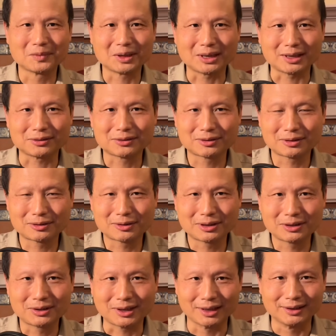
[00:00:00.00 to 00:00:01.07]
啊，
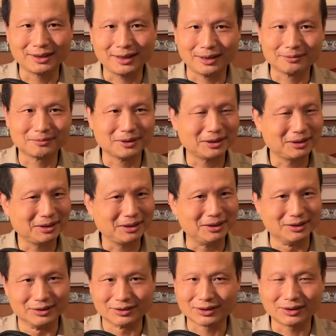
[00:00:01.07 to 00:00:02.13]
前天
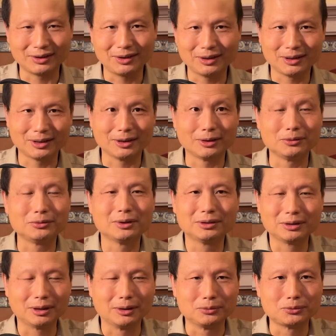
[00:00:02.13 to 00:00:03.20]
以色列
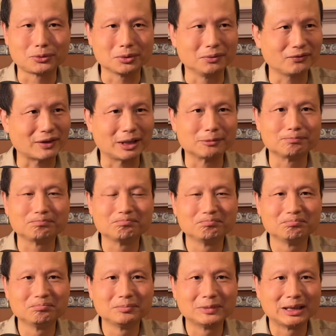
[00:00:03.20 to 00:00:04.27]
呃军方
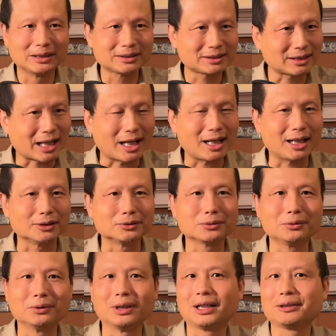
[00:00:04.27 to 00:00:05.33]
打
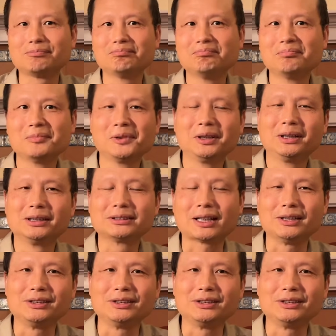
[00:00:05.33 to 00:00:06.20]
入了，在